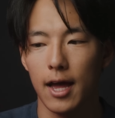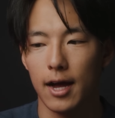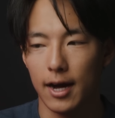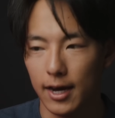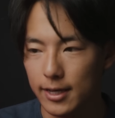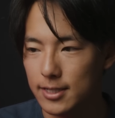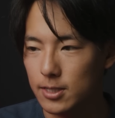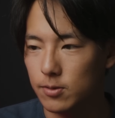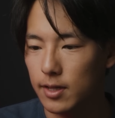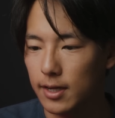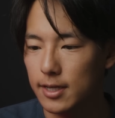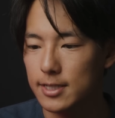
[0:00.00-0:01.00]
はい、じゃあそん
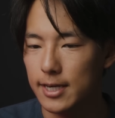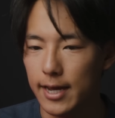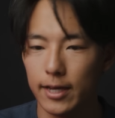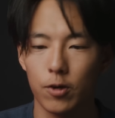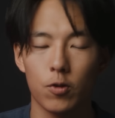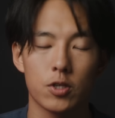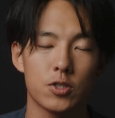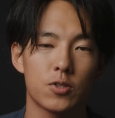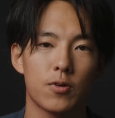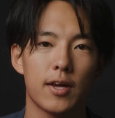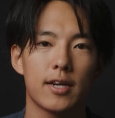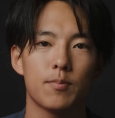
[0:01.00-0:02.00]
な感じでね、今日の
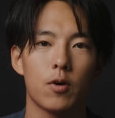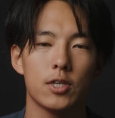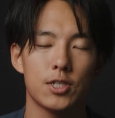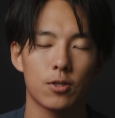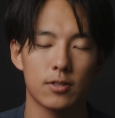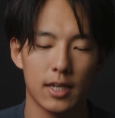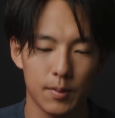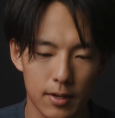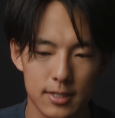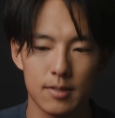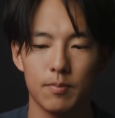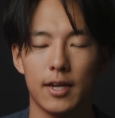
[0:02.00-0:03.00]
チュートリアルも以上となりま
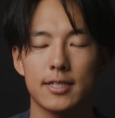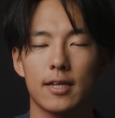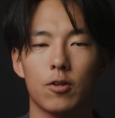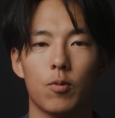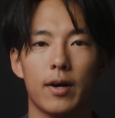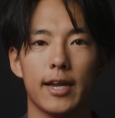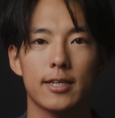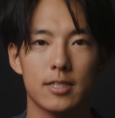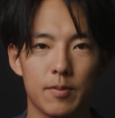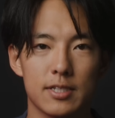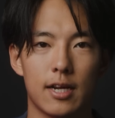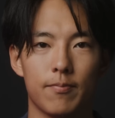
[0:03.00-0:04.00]
す。皆さんどうもありがと
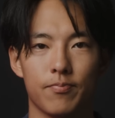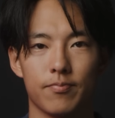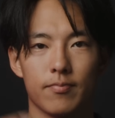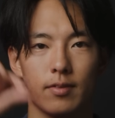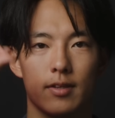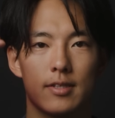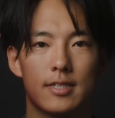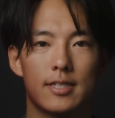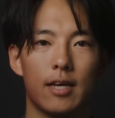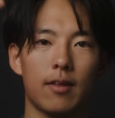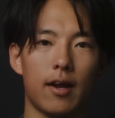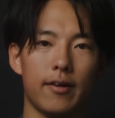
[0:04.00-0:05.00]
うございました。
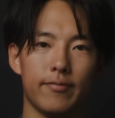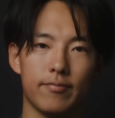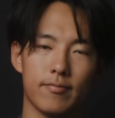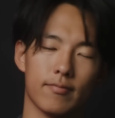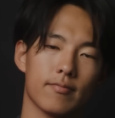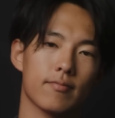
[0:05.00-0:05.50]
さよなら。